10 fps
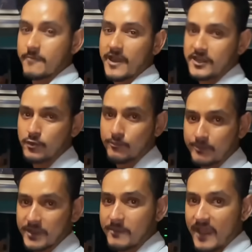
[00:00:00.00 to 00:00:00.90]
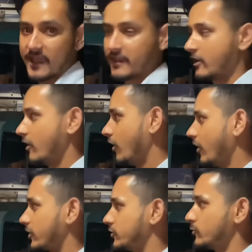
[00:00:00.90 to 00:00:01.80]
भाई यूपी में
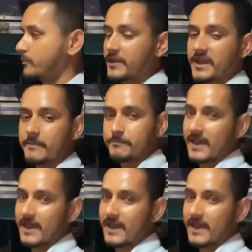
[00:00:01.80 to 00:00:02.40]
और यूपी का